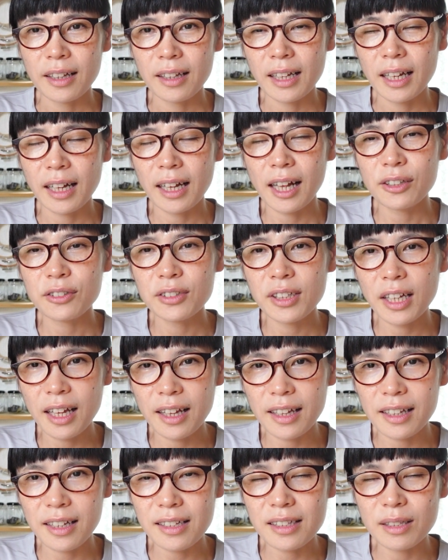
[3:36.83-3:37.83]
画角
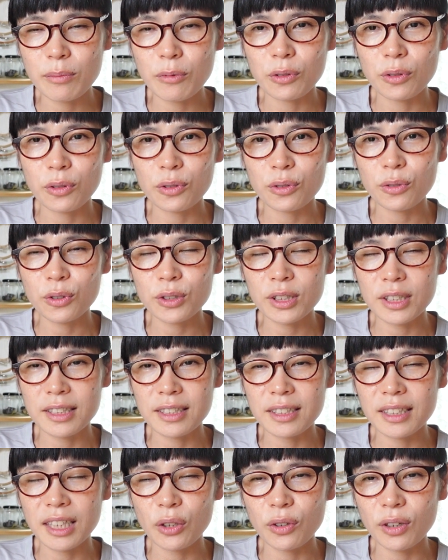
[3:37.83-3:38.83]
がいつもと少し
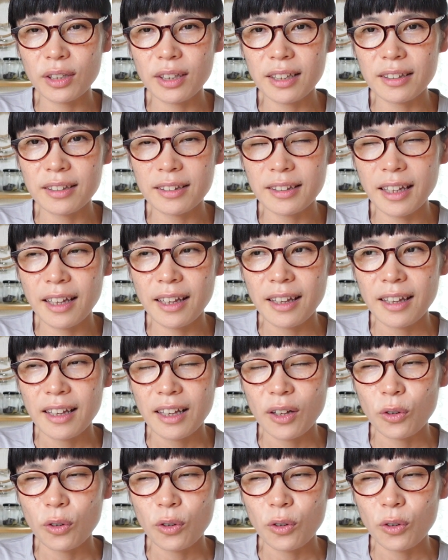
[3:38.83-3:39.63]
違うかなって